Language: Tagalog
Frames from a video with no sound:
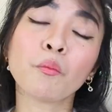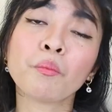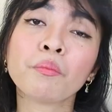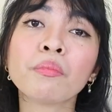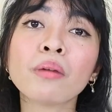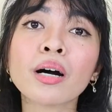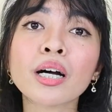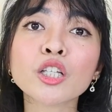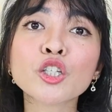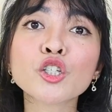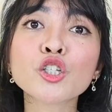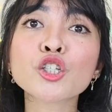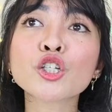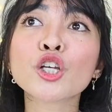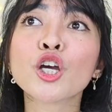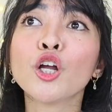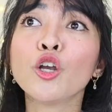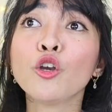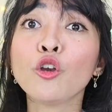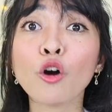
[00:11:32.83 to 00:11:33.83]

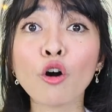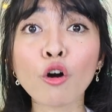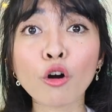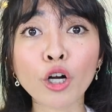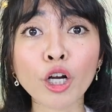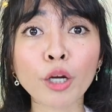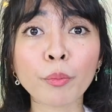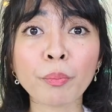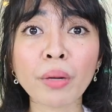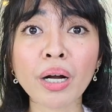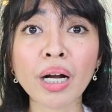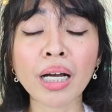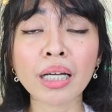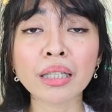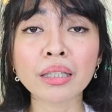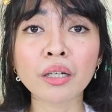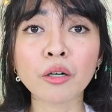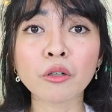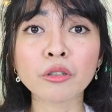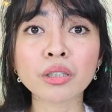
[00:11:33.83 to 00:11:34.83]
much longer pa nga
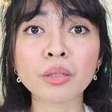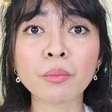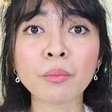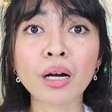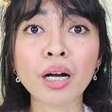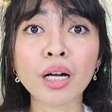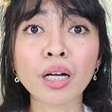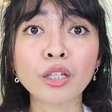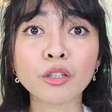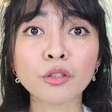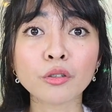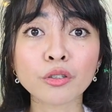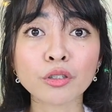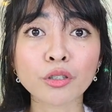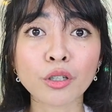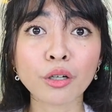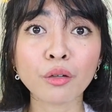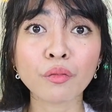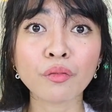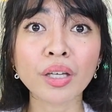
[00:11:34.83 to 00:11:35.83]
daw sa mga ganong
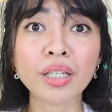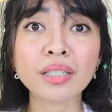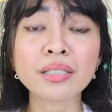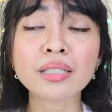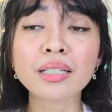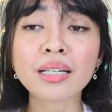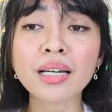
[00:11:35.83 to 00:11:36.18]
surface.